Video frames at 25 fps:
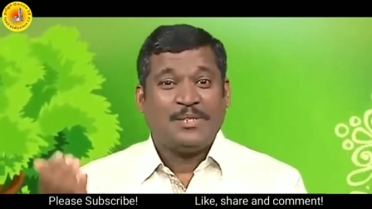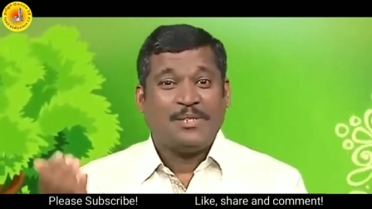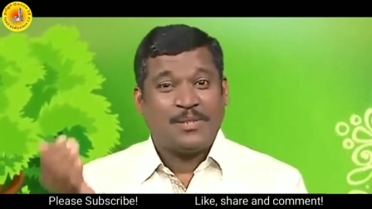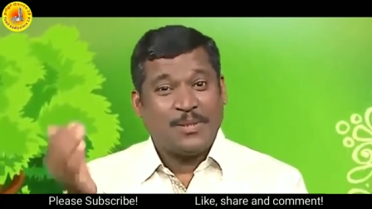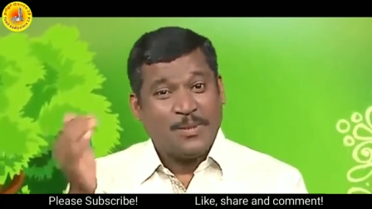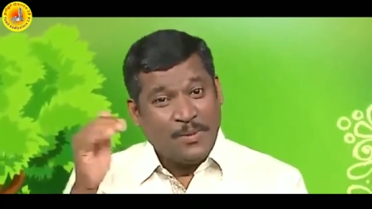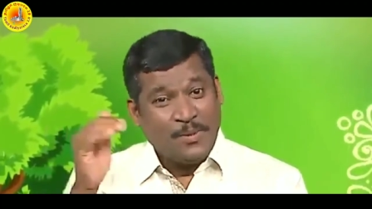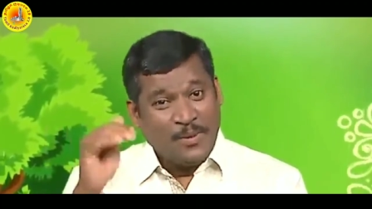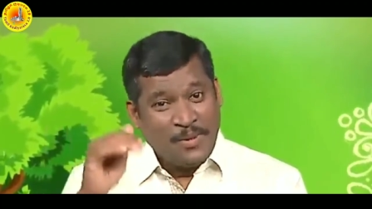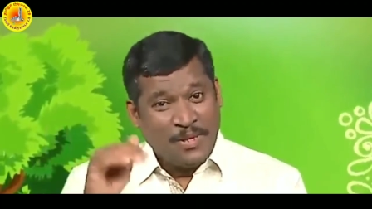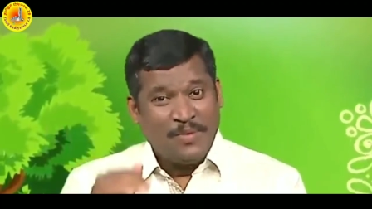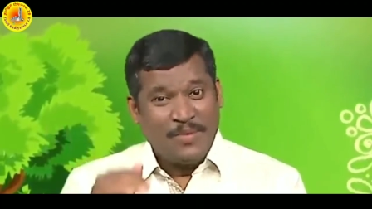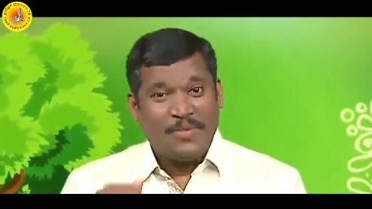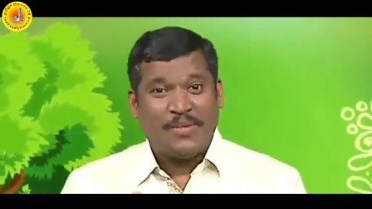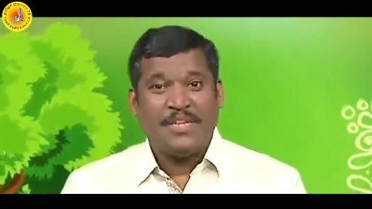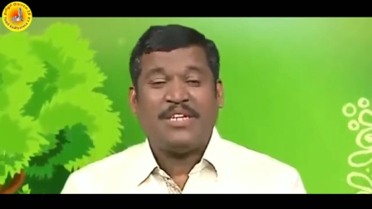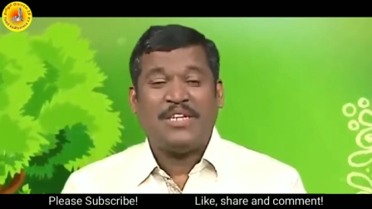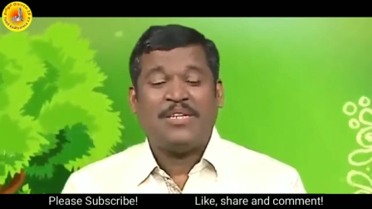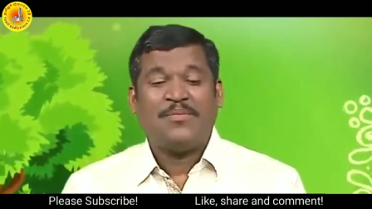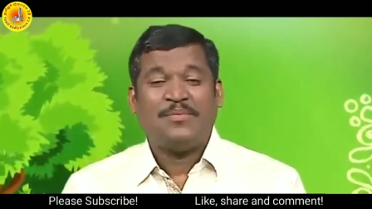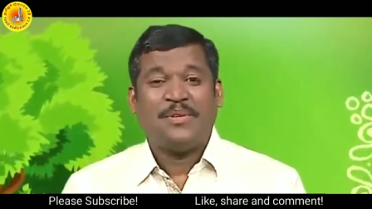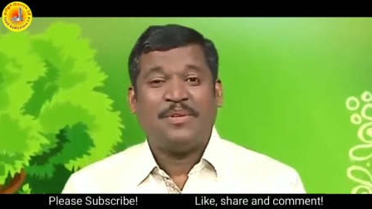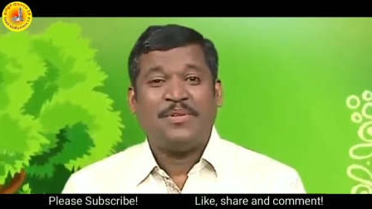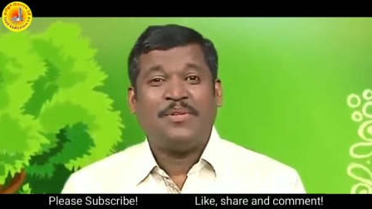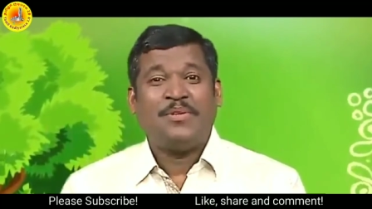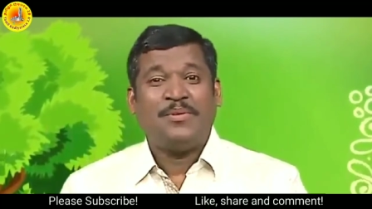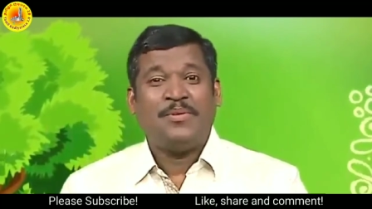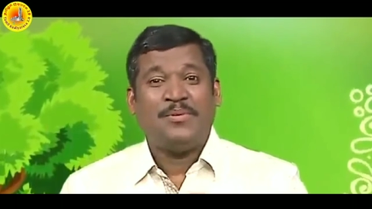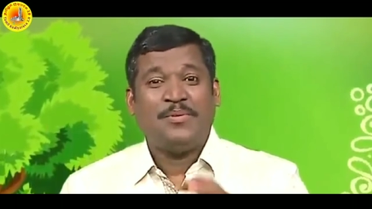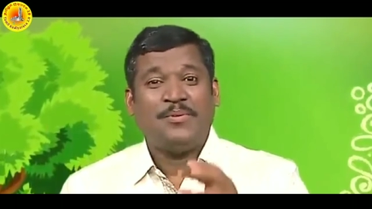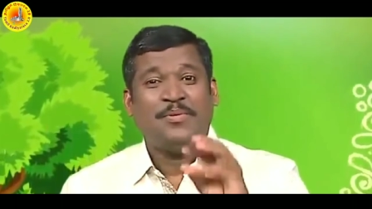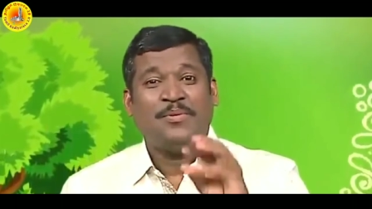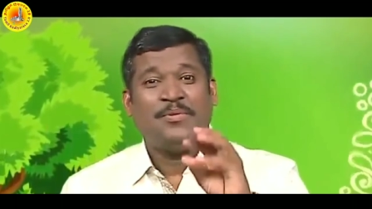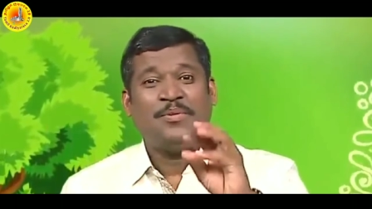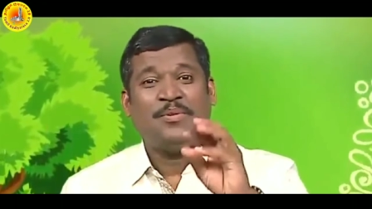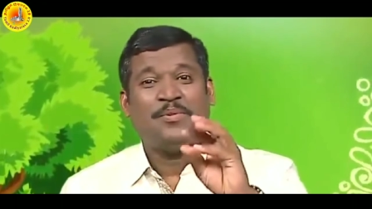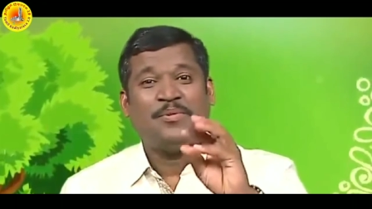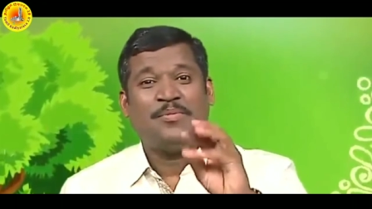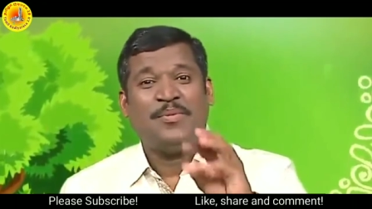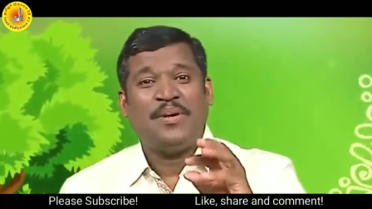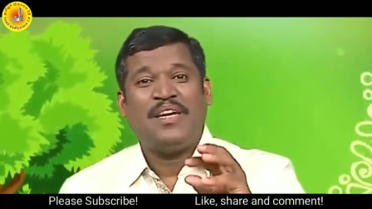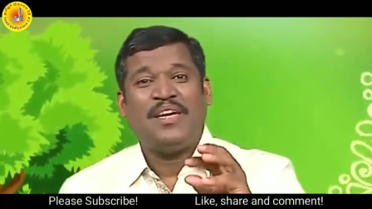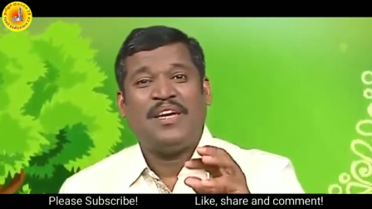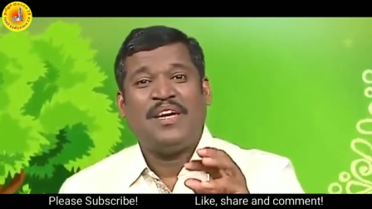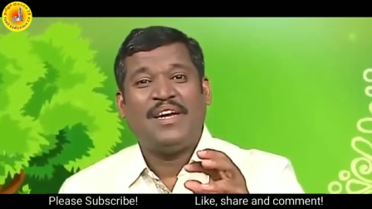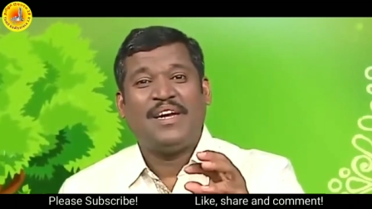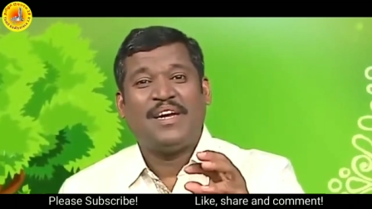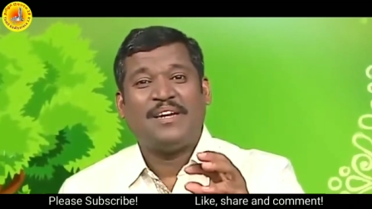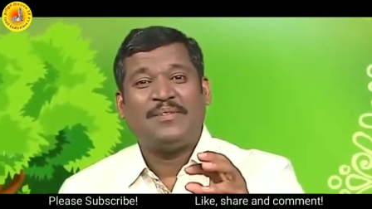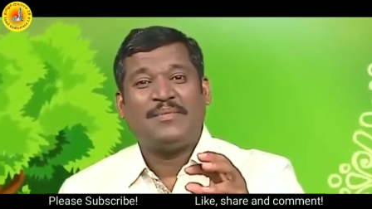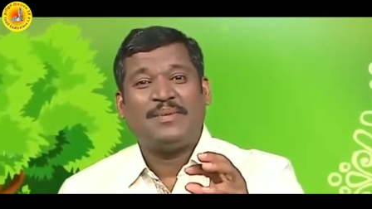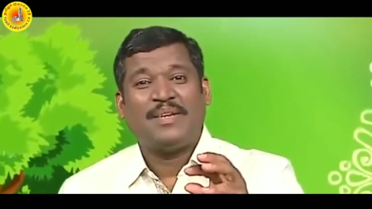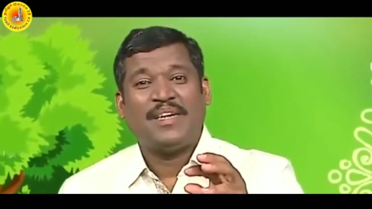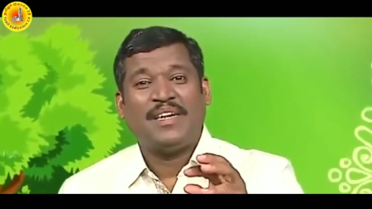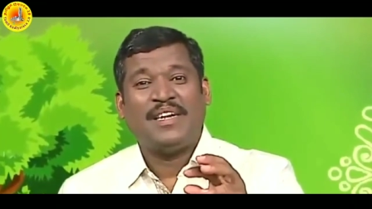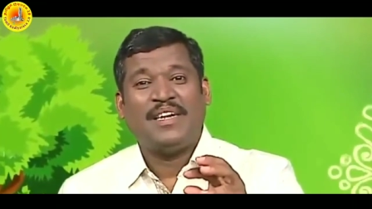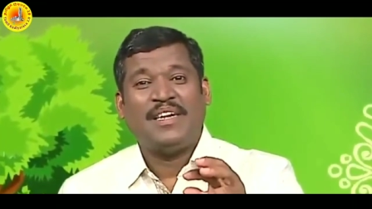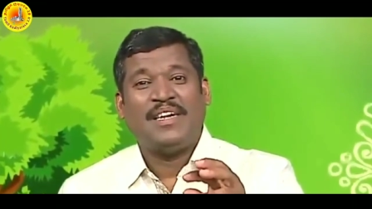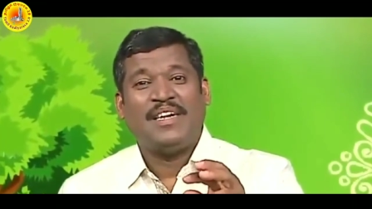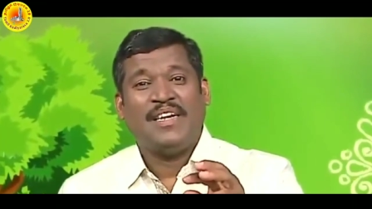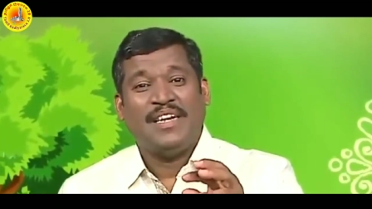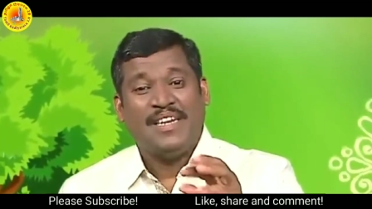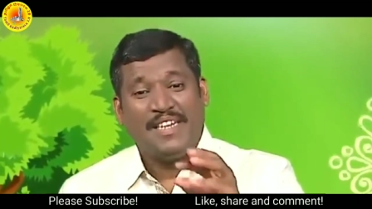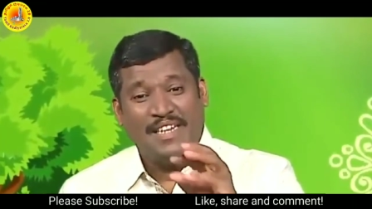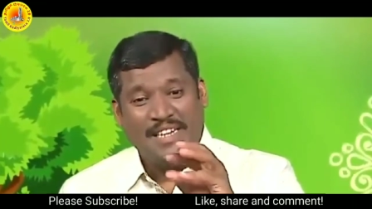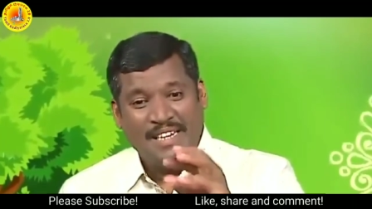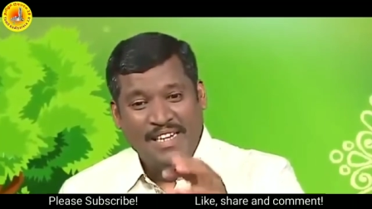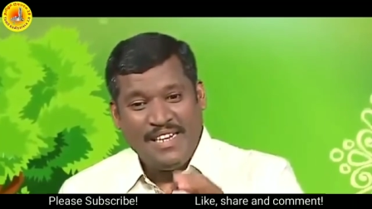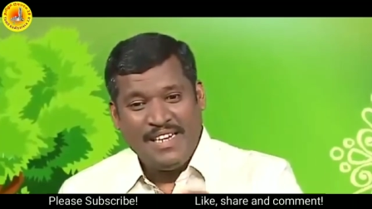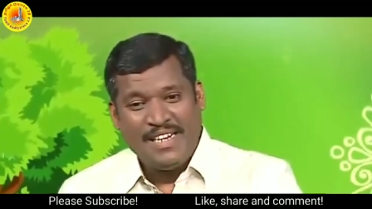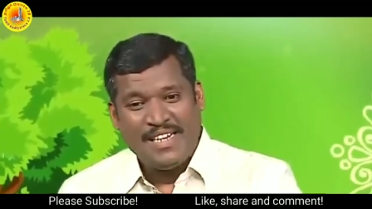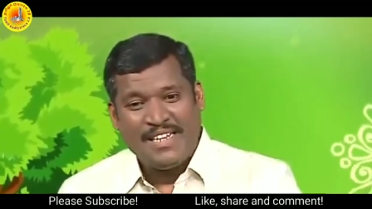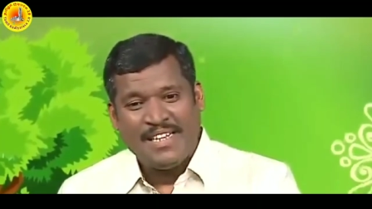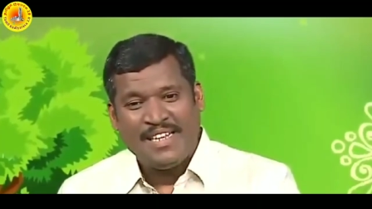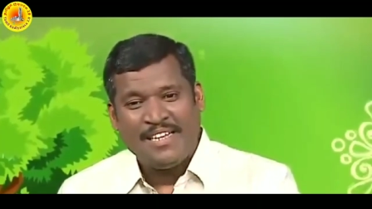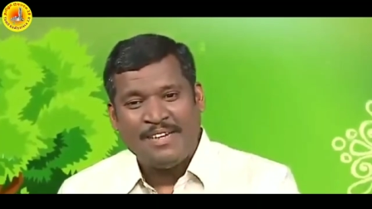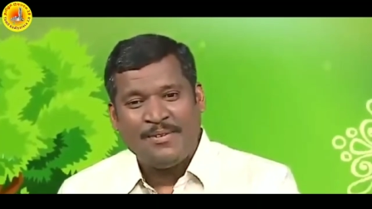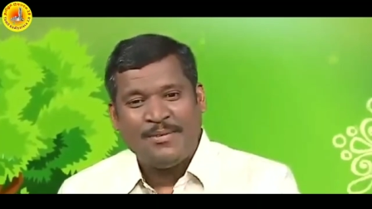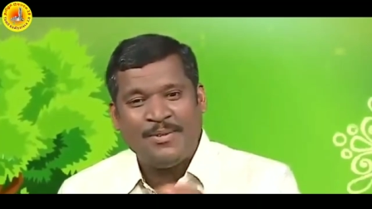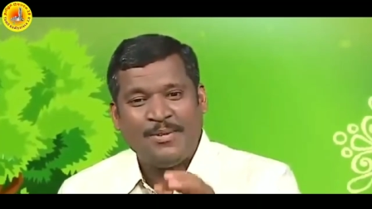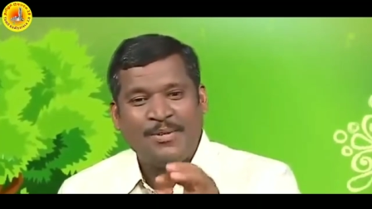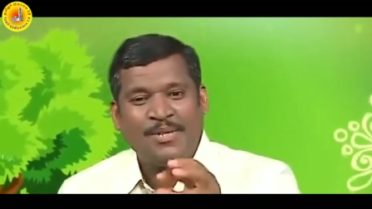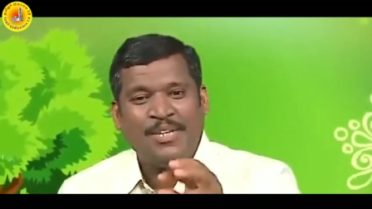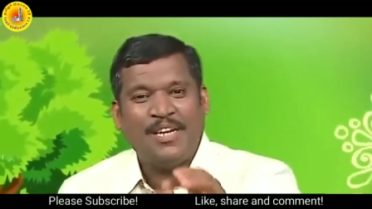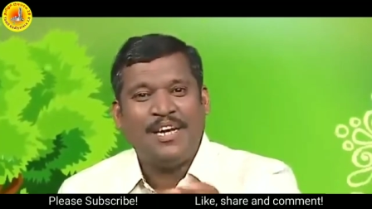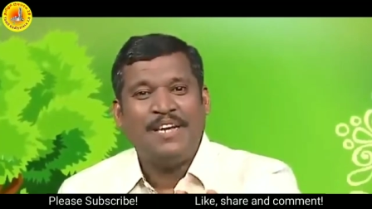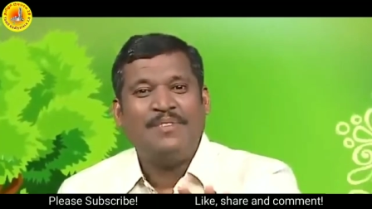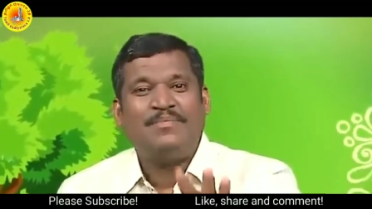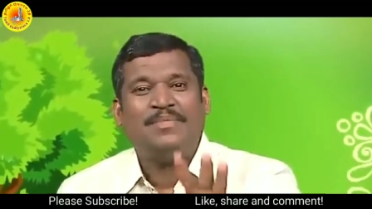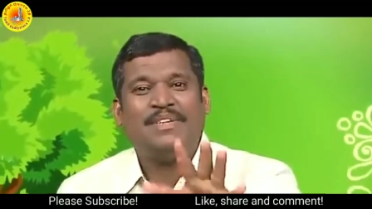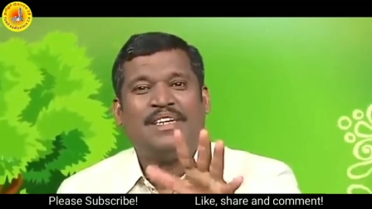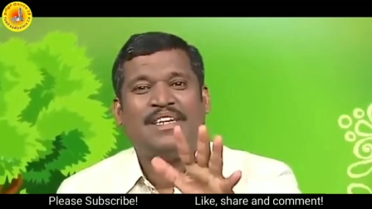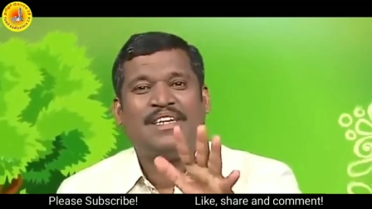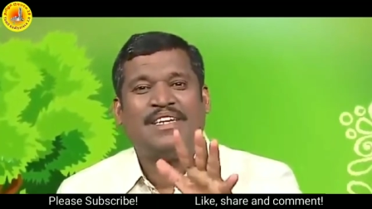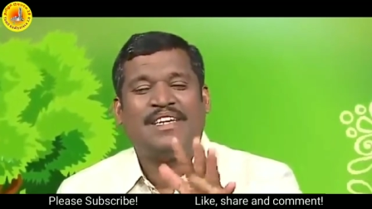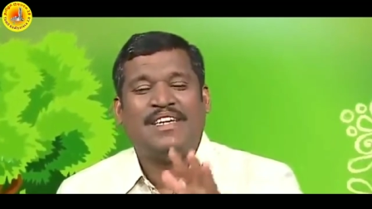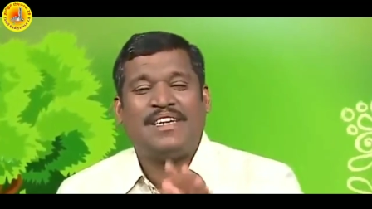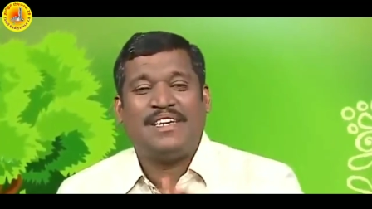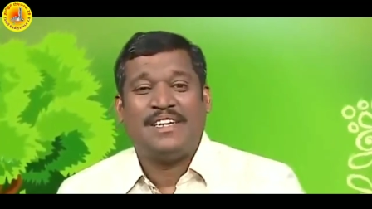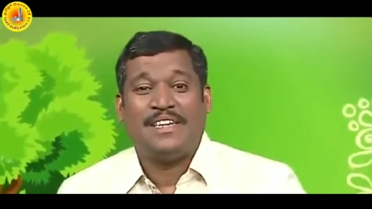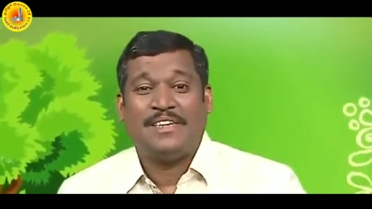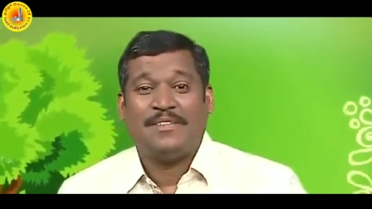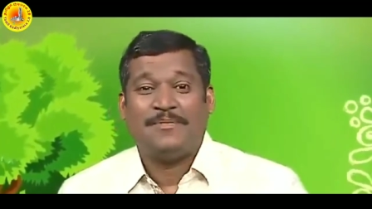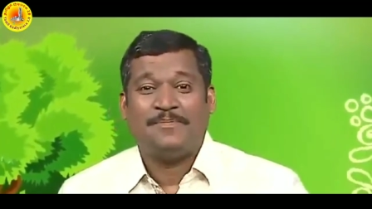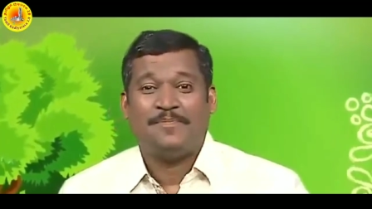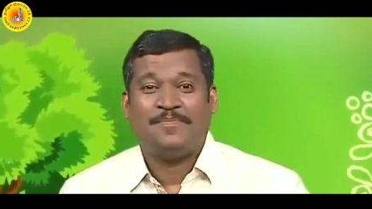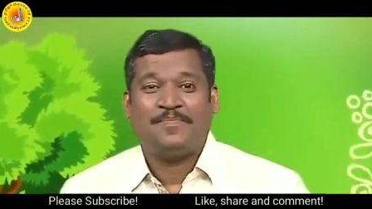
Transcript: ஸ்கூலில் படிக்கும்போது நூறுரூவா இல்லாமல் நீங்கள் தான் கொடுத்து ஹெல்ப் பண்ணியிருக்கீங்க